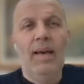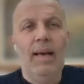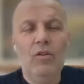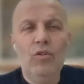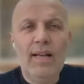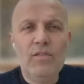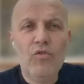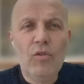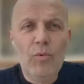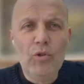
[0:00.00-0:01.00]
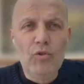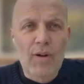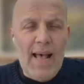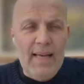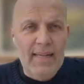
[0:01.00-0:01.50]
Allora, sono molto
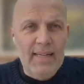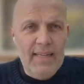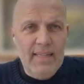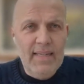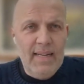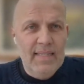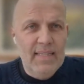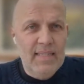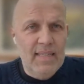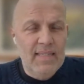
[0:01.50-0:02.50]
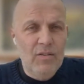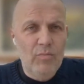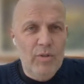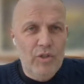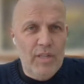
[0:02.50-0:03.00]
rare nell'assistenza
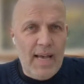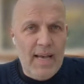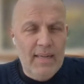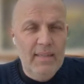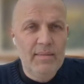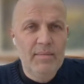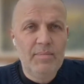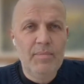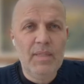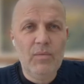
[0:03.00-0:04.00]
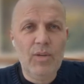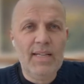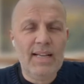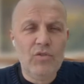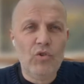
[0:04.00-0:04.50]
domiciliare, in
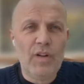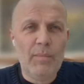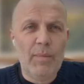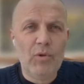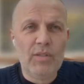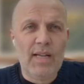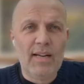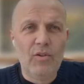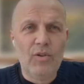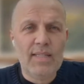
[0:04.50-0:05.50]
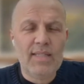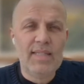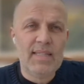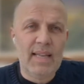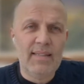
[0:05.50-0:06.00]
quel caso dovrebbe portarlo
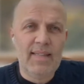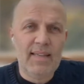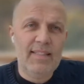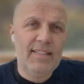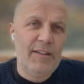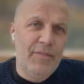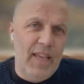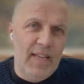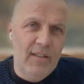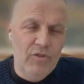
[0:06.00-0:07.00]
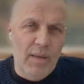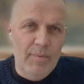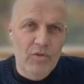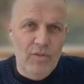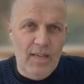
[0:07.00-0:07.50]
l'assistente che interviene, cioè la
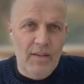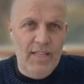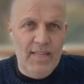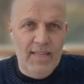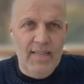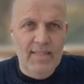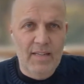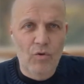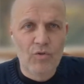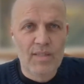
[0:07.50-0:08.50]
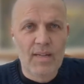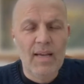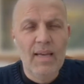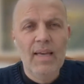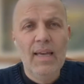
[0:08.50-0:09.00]
persona certo. che viene in casa
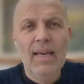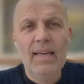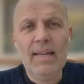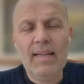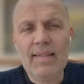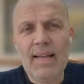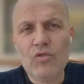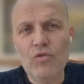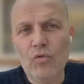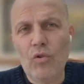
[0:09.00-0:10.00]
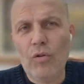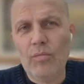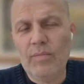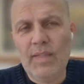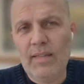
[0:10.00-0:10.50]
nostra. In realtà
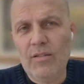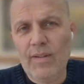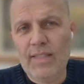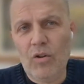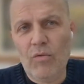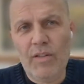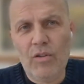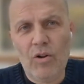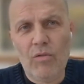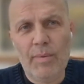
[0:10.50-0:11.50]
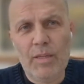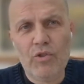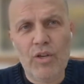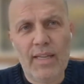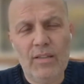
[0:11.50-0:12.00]
sono nel
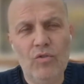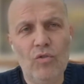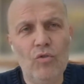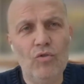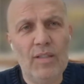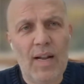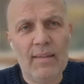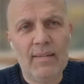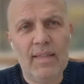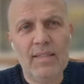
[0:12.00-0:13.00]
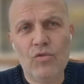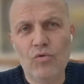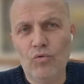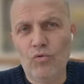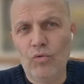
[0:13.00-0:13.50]
99,9% contratte in
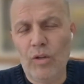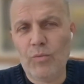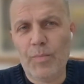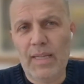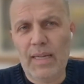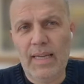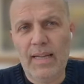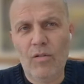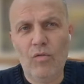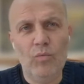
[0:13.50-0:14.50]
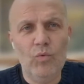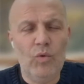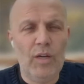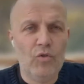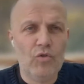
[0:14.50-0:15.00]
strutture ospedaliere e
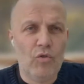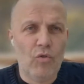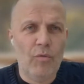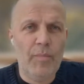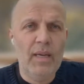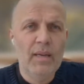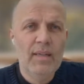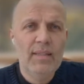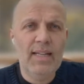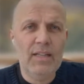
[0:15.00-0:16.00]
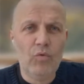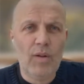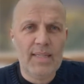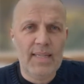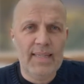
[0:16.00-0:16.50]
comunque nosocomi di
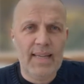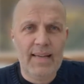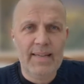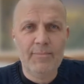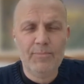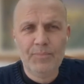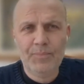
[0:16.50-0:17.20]
natura sanitaria.